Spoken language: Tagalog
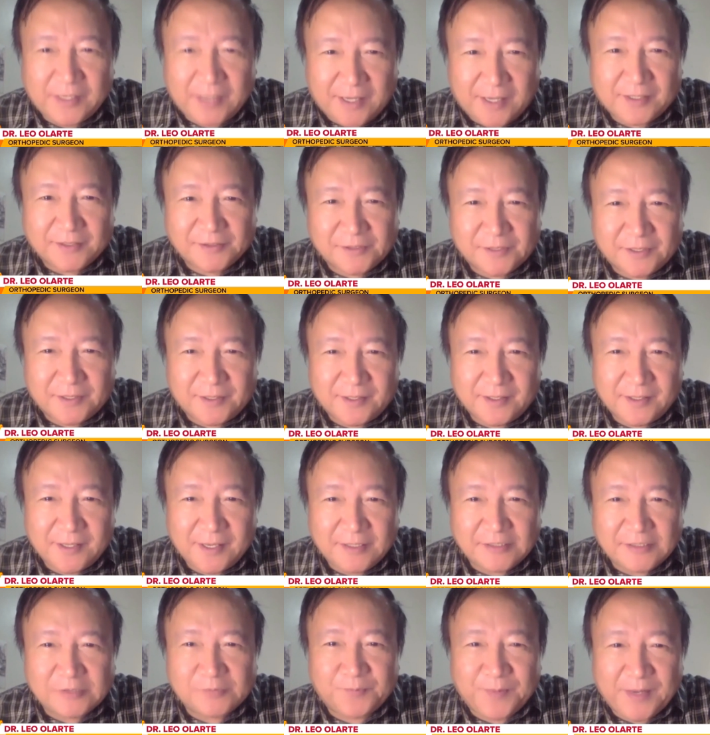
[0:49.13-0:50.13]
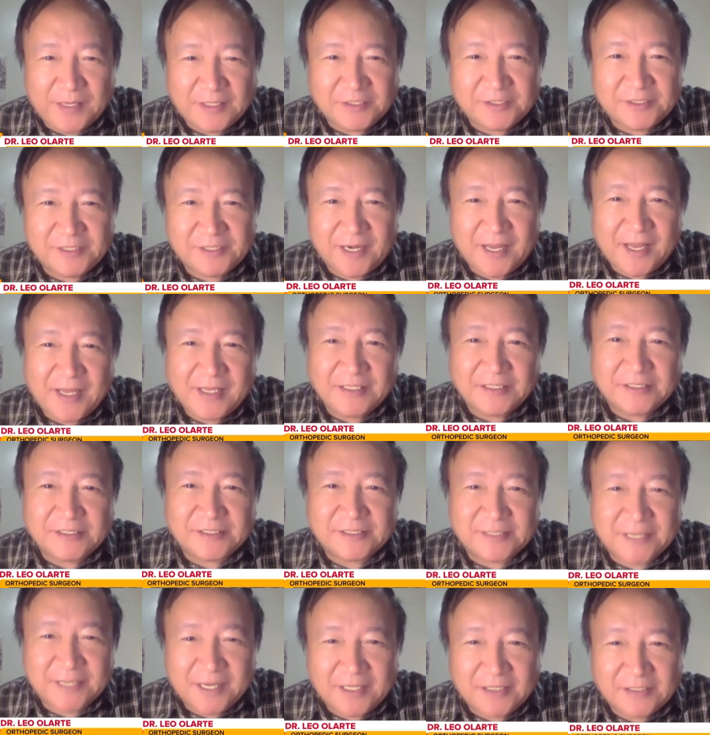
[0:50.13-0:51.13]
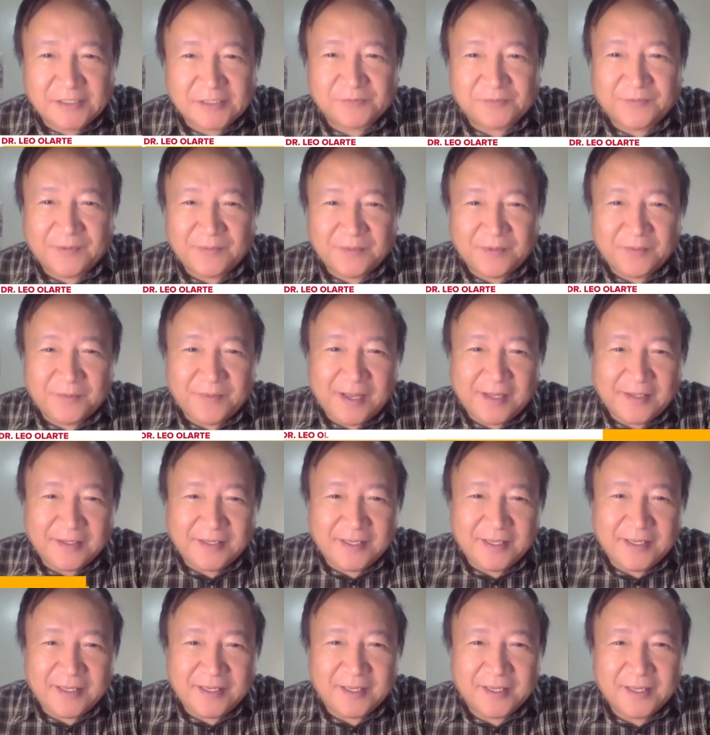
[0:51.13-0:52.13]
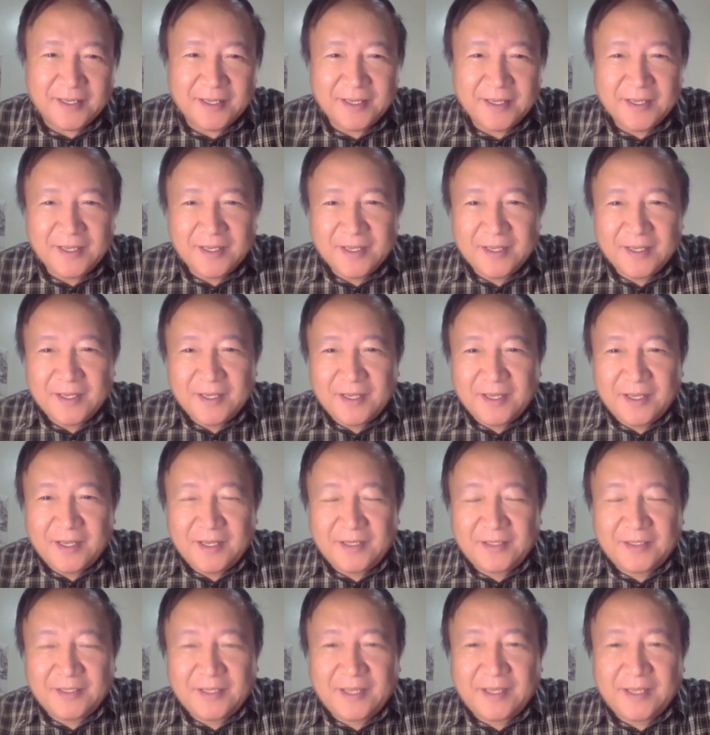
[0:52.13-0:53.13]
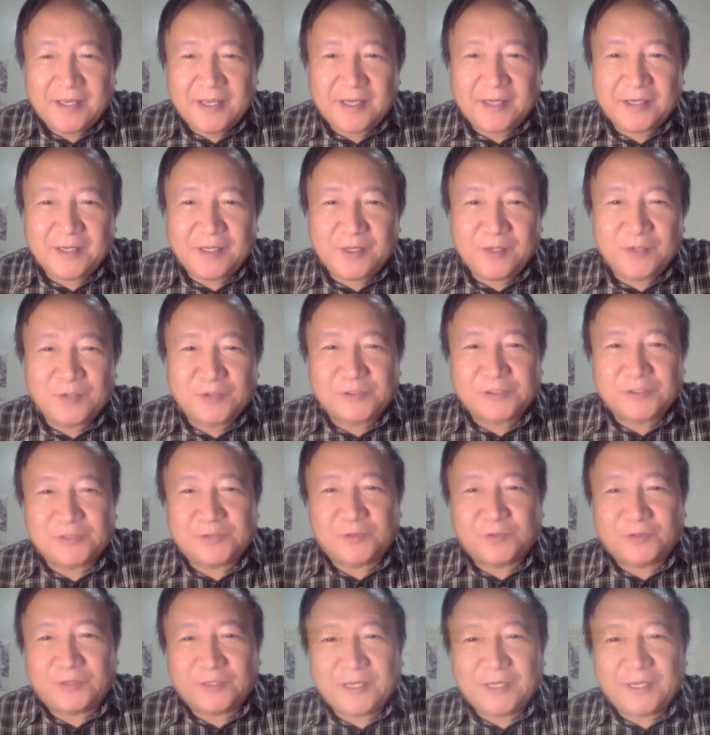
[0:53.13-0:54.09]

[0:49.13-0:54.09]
precursor, specialized cells from the body. And they are used